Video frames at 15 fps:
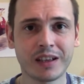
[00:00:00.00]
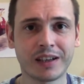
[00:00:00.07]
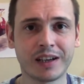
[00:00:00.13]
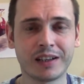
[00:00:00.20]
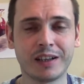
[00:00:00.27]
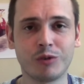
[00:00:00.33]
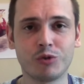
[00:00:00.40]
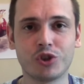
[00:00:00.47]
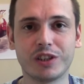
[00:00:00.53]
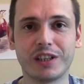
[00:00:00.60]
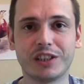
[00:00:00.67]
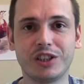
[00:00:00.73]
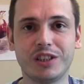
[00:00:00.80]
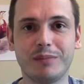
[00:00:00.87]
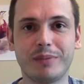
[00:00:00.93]
когда уже
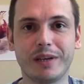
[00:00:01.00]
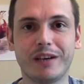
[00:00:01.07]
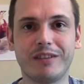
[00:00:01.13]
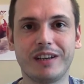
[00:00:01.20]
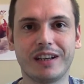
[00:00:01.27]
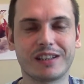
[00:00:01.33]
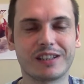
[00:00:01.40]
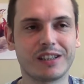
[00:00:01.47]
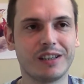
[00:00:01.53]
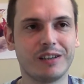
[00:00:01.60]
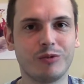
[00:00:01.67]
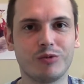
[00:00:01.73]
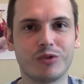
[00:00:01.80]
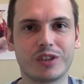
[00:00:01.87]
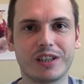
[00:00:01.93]
начали
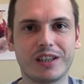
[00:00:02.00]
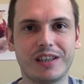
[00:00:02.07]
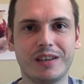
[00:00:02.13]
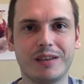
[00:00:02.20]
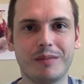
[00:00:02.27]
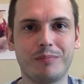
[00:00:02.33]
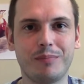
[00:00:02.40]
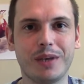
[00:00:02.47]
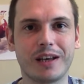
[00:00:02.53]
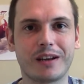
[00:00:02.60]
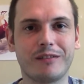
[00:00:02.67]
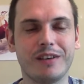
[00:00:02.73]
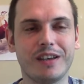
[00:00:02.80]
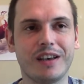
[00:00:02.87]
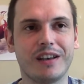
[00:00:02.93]
появляться вот эти
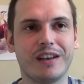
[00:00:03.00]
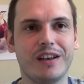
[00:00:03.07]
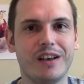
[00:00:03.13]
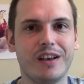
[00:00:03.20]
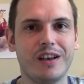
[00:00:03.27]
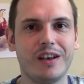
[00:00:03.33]
первые